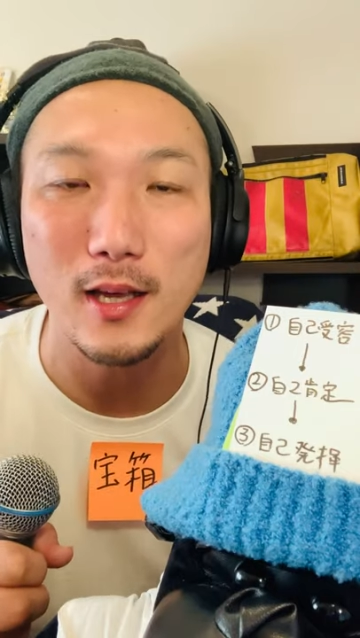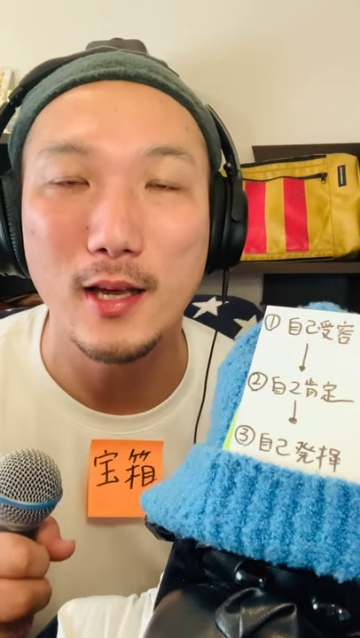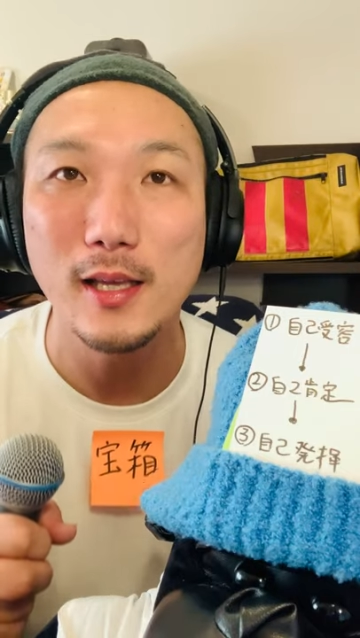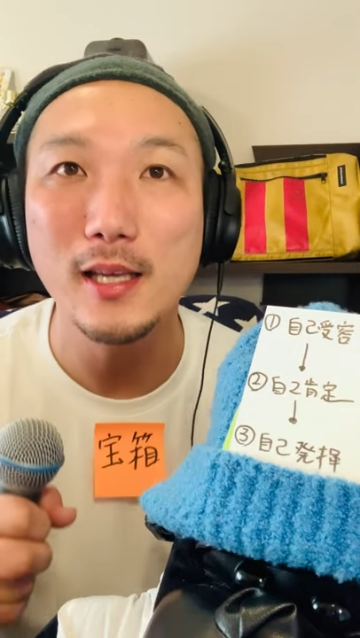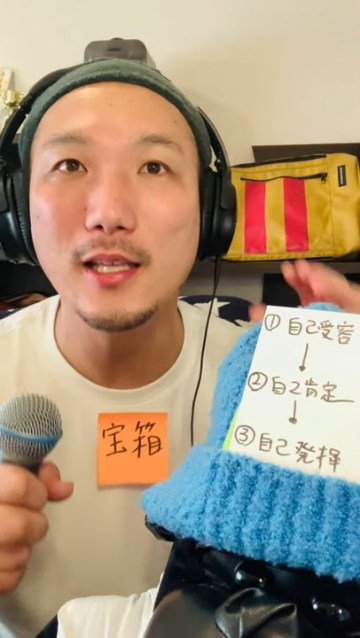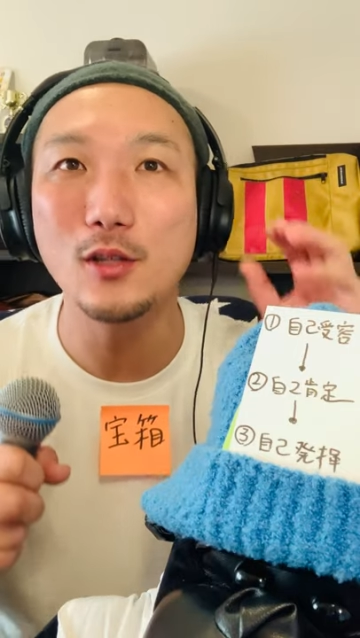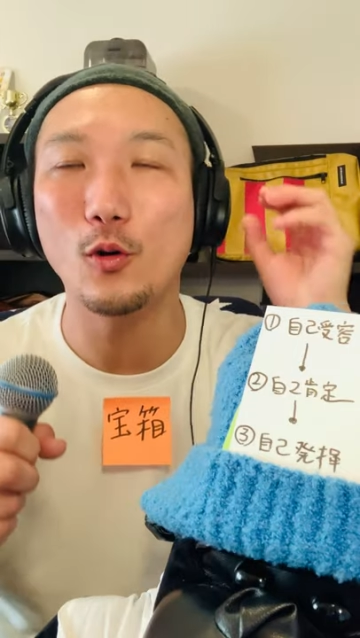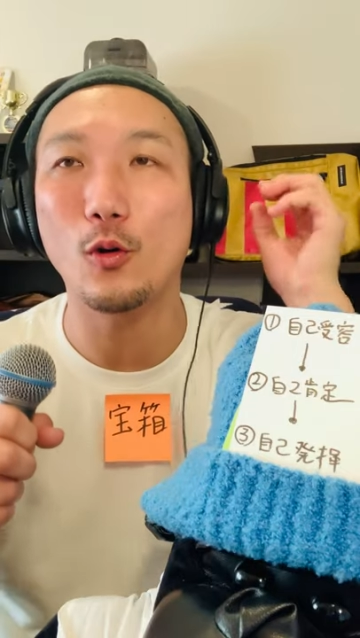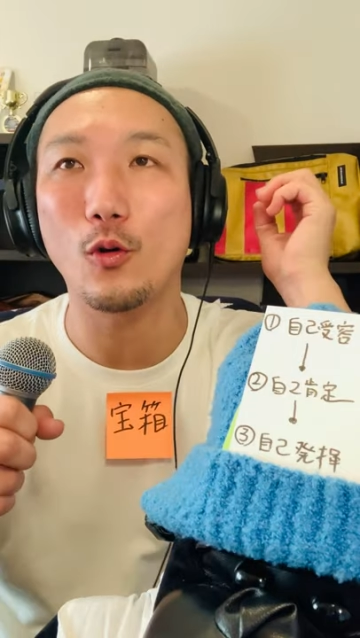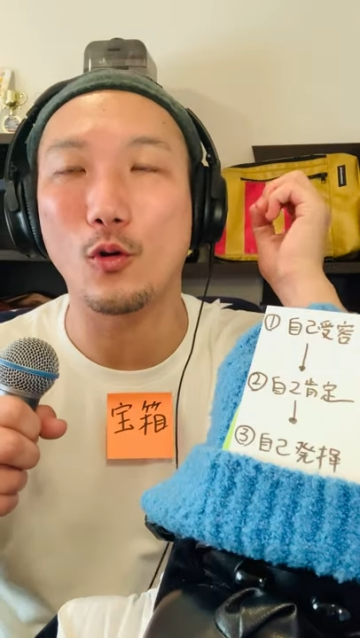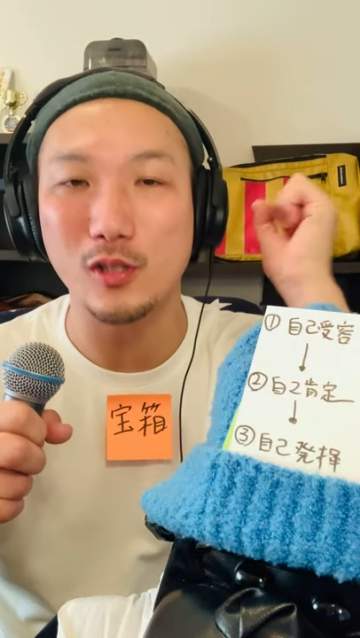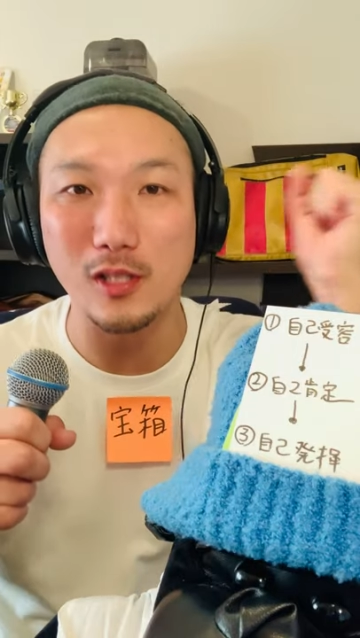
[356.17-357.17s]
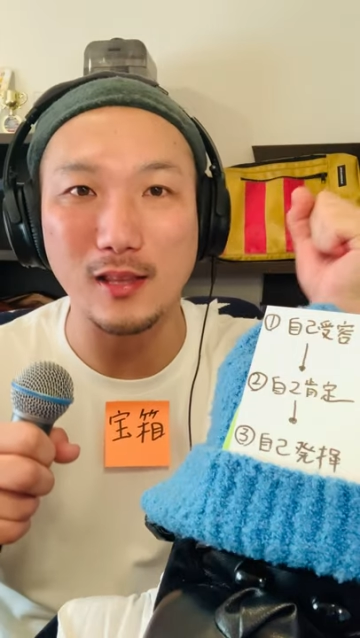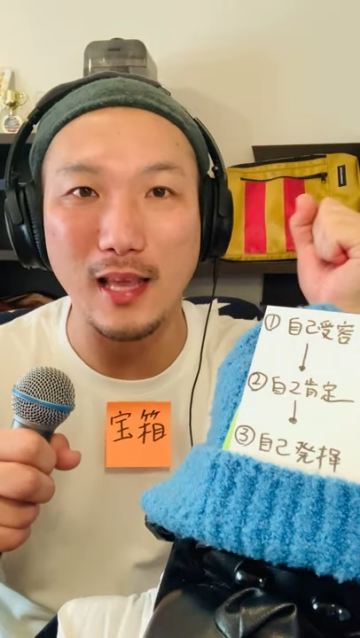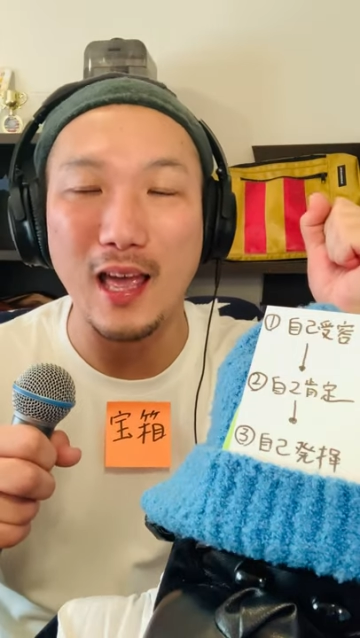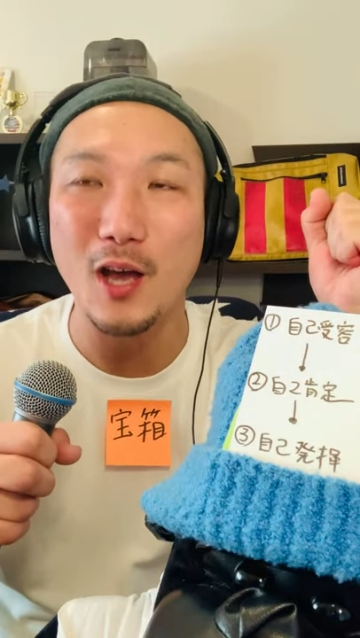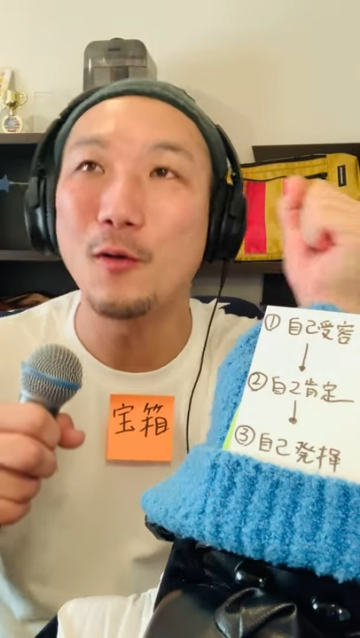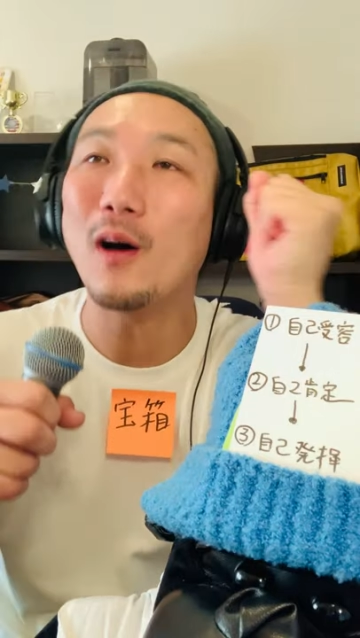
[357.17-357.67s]
いいところを知って
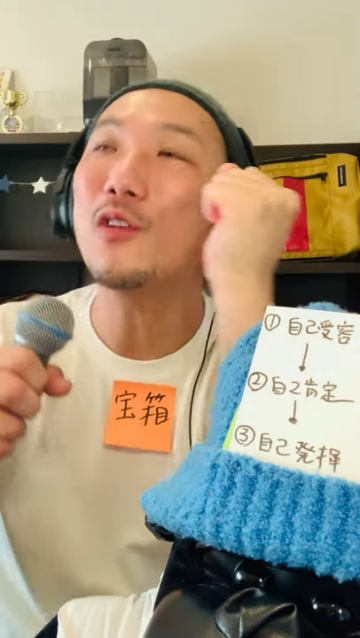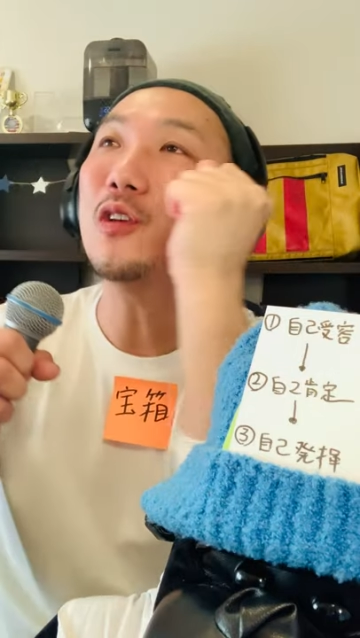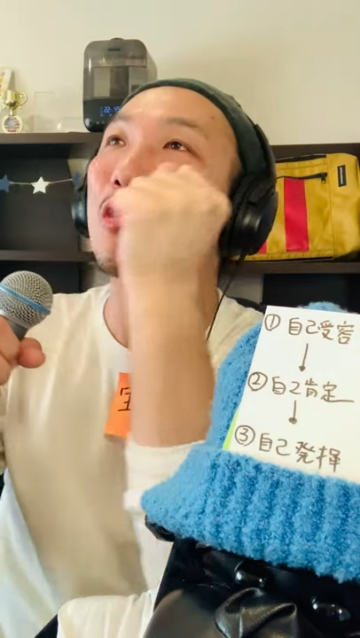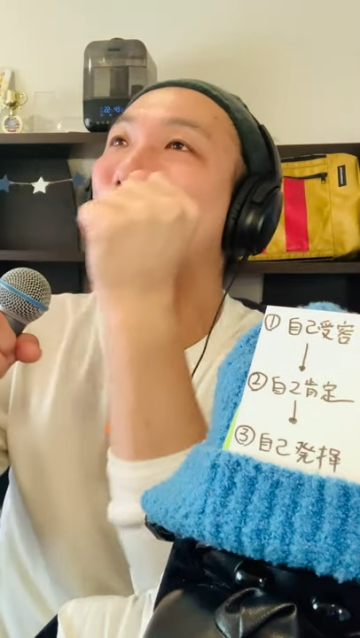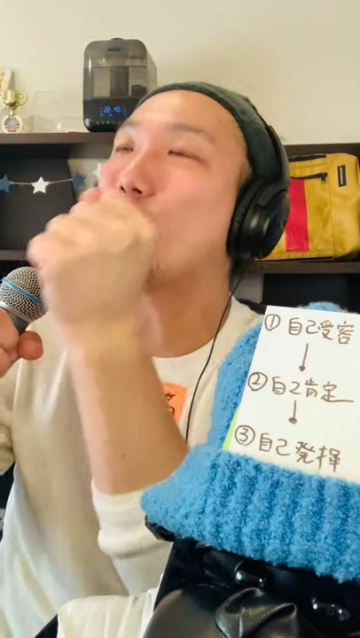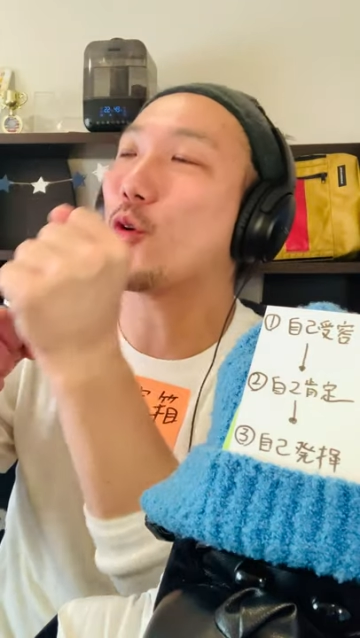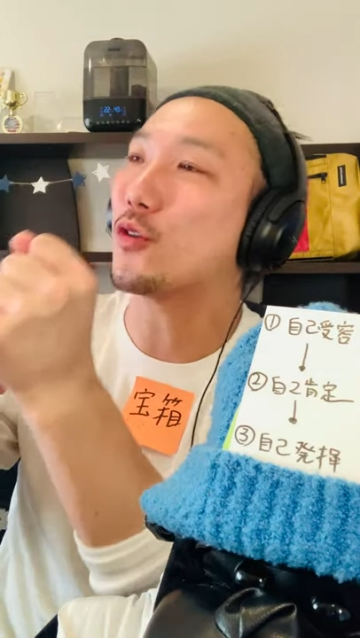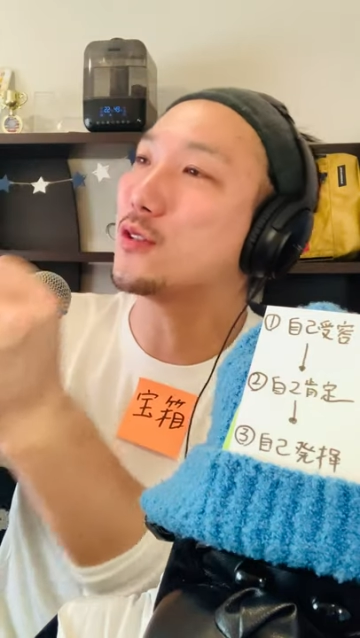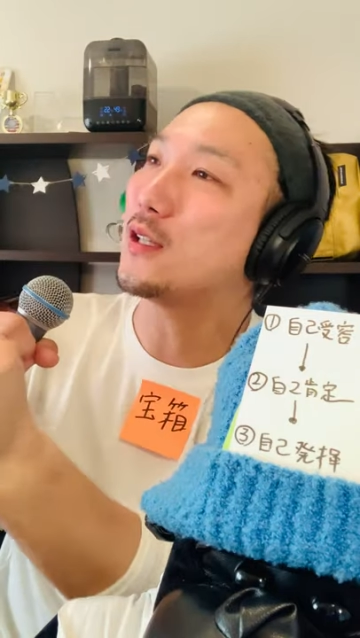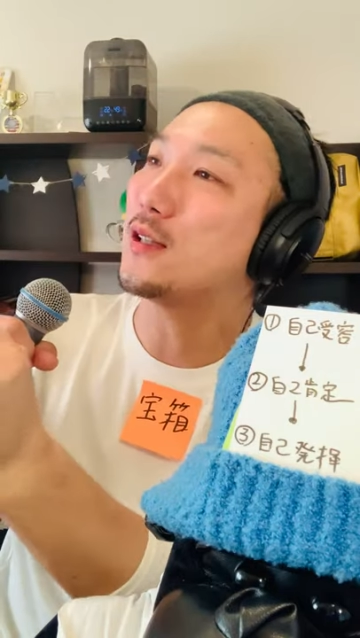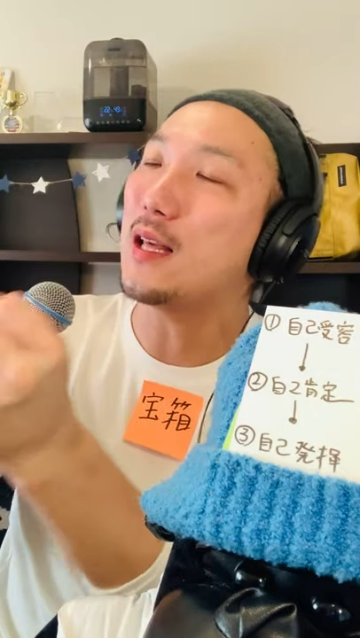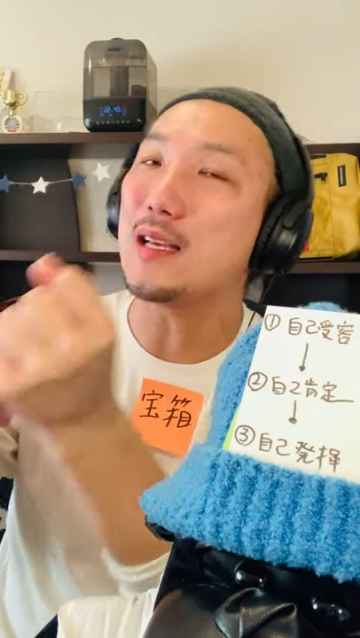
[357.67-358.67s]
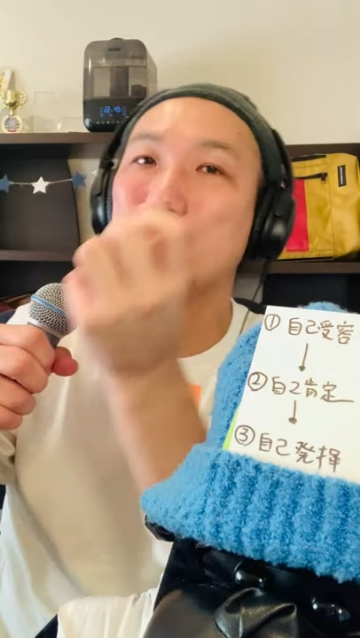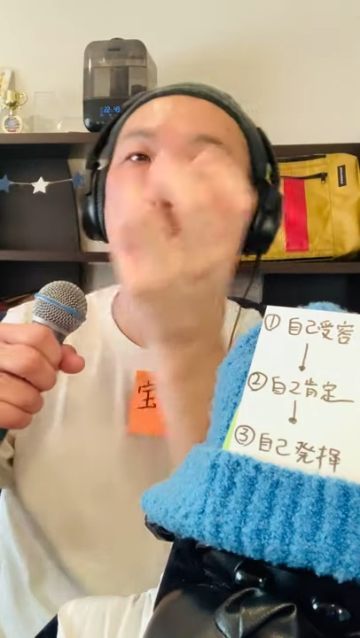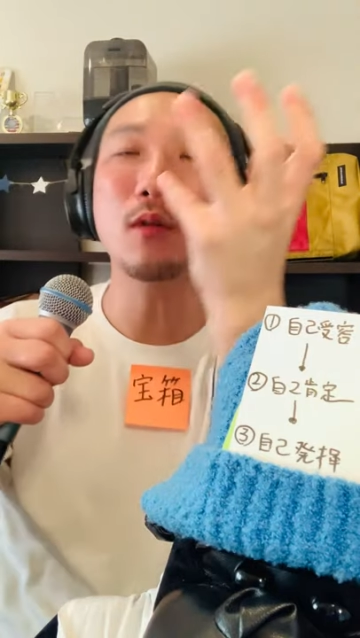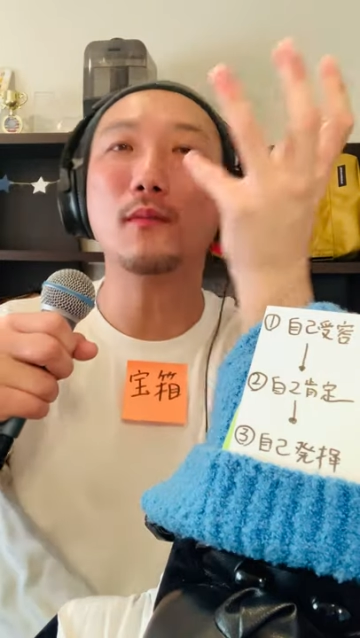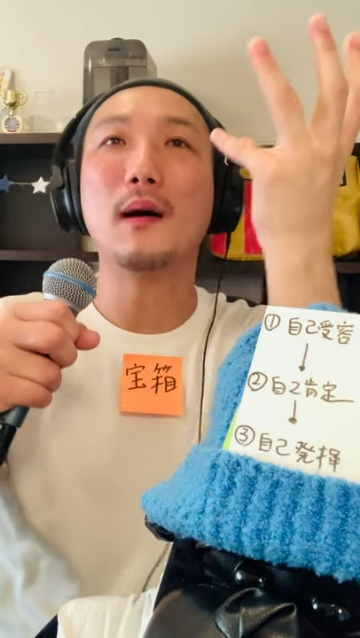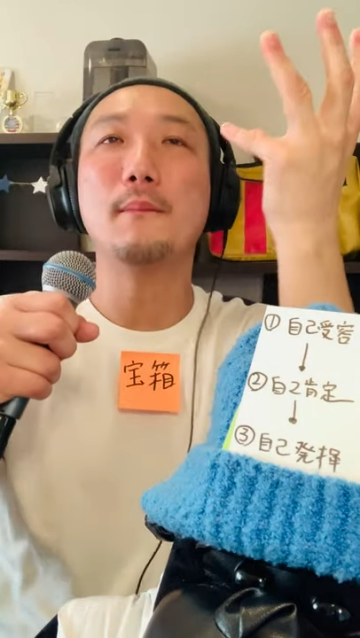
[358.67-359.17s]
悪いところを知ってそ
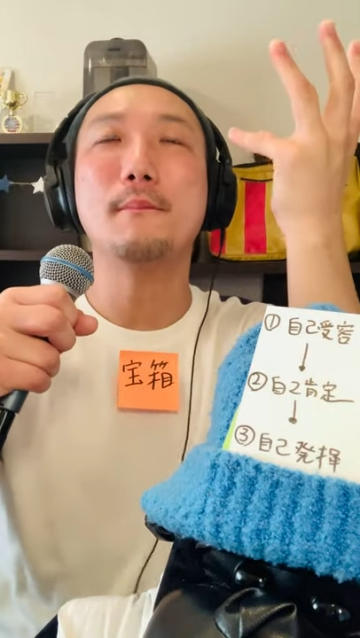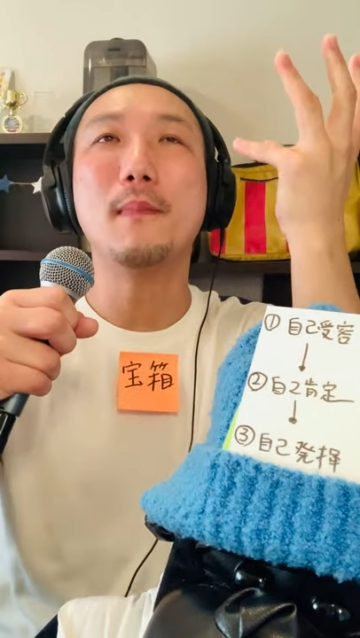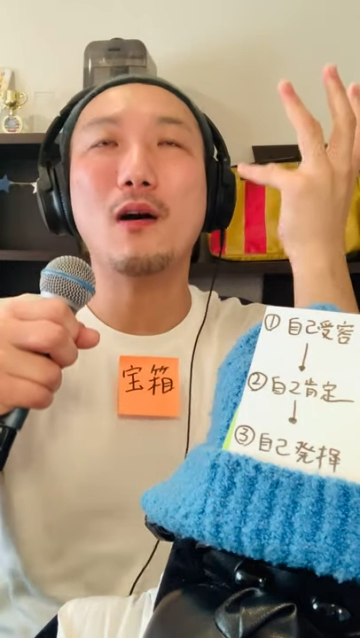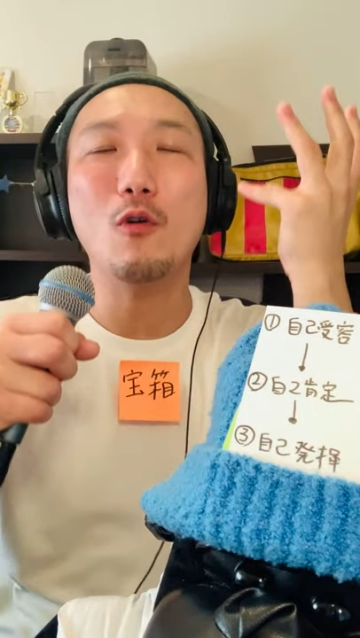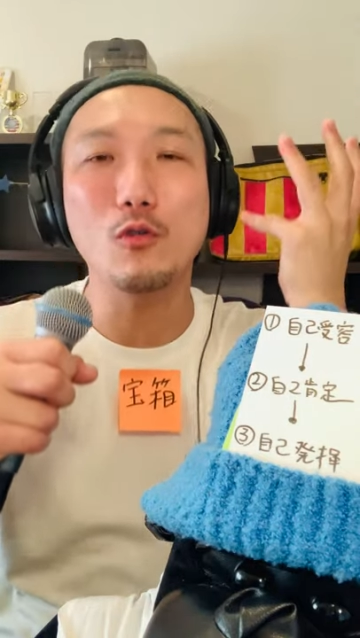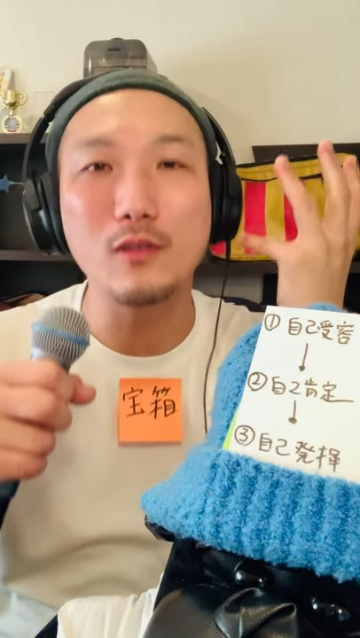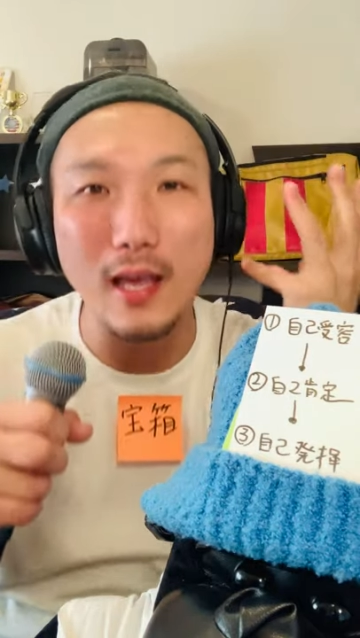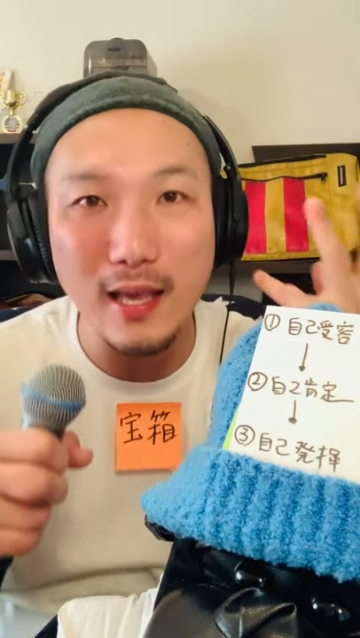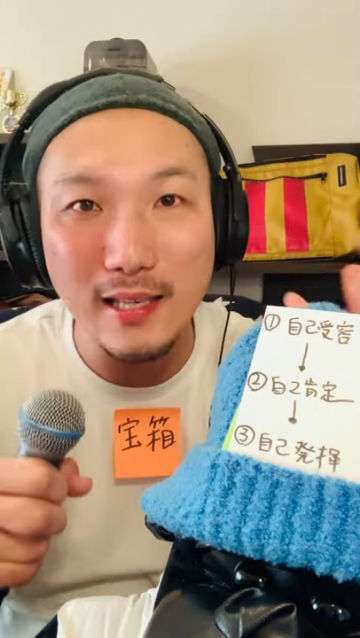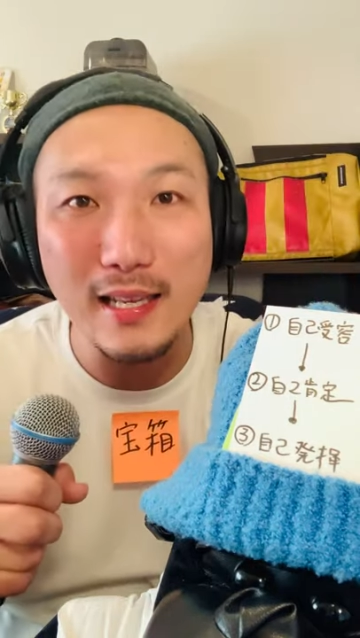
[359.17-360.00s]
のまんまを受け入